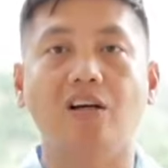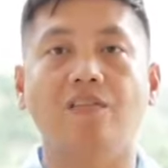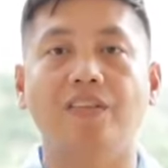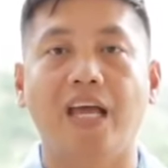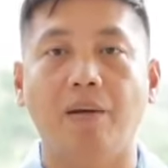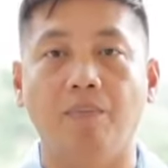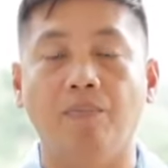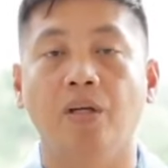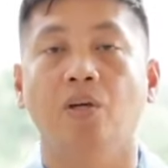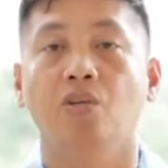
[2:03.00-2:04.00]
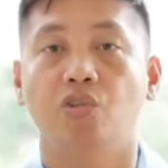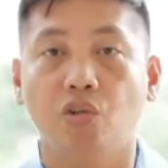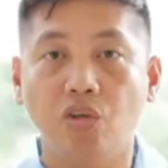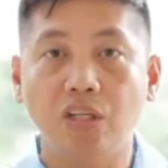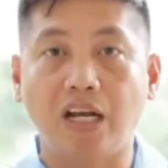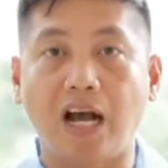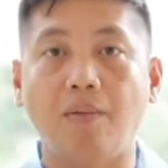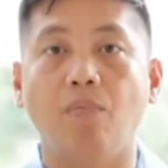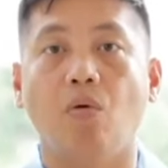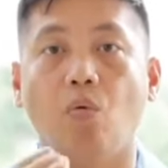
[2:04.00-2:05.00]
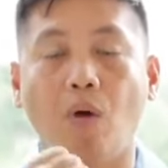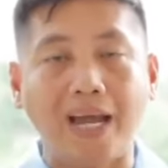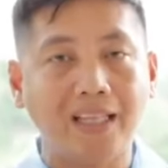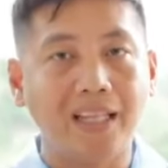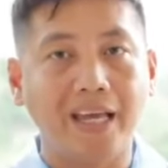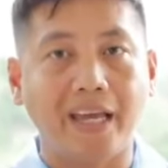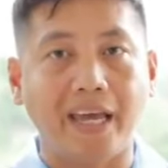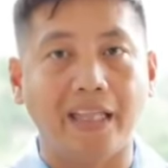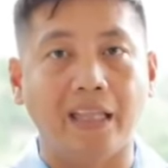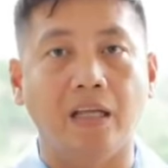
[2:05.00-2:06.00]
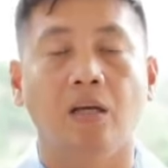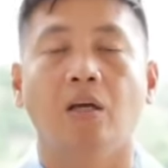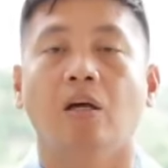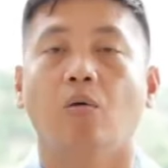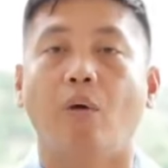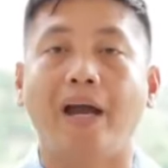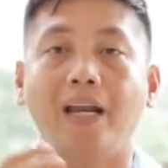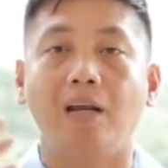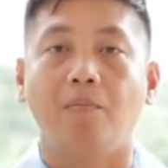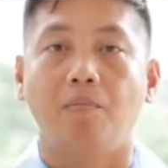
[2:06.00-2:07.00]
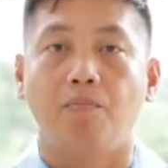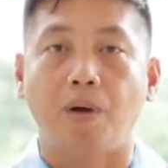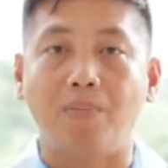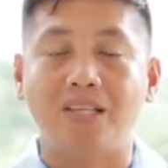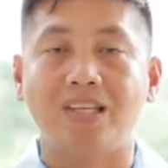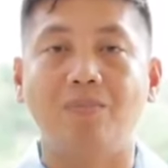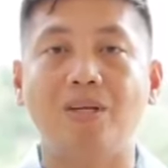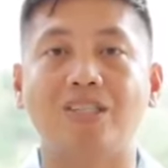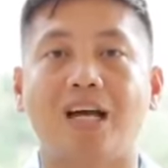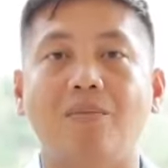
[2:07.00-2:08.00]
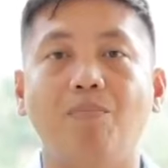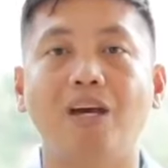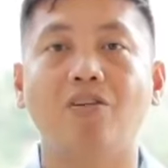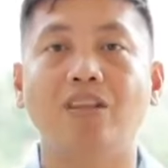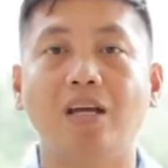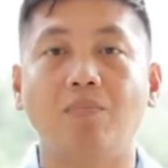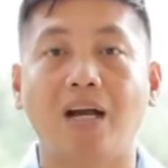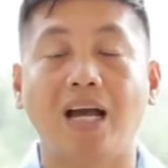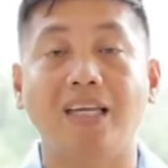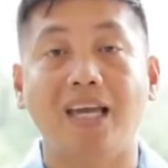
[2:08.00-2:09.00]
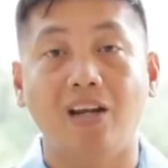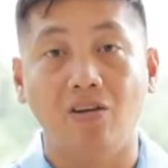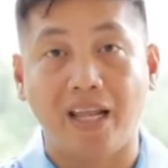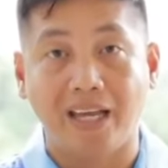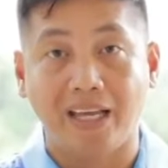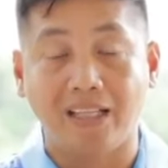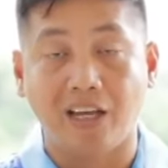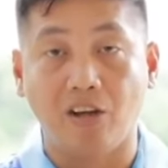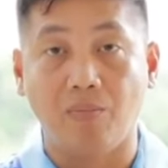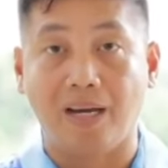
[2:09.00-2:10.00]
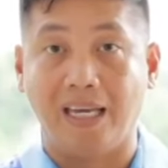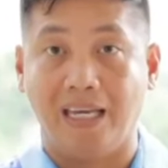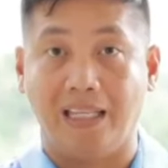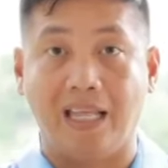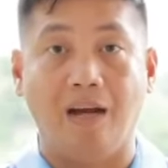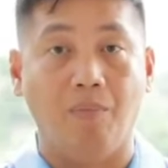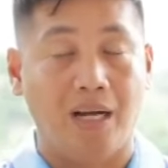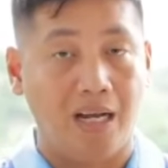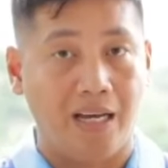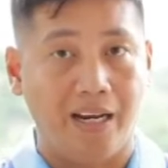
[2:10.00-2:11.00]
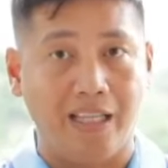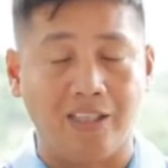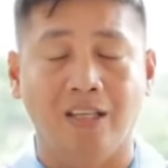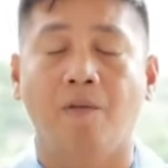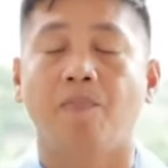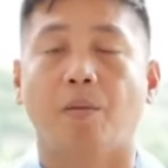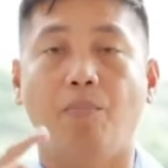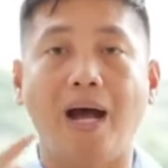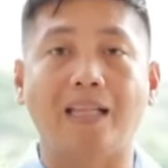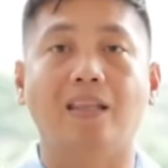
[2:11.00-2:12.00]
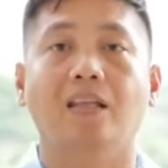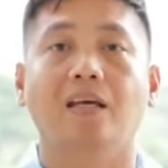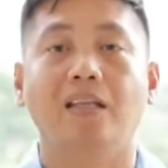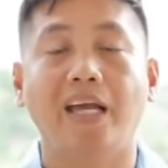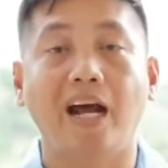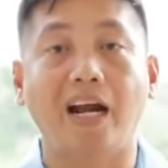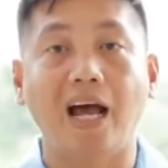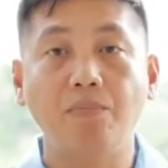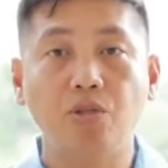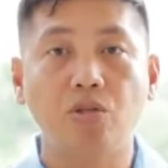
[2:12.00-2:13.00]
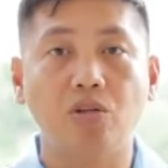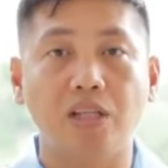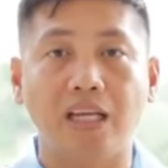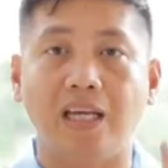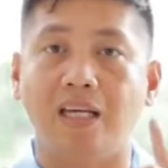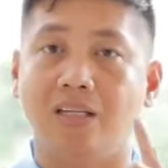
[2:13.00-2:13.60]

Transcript: of them should come white-legged while paminsan-minsan meron ding mga yellow-legged kayong makikitang mga clarets. But they are absolutely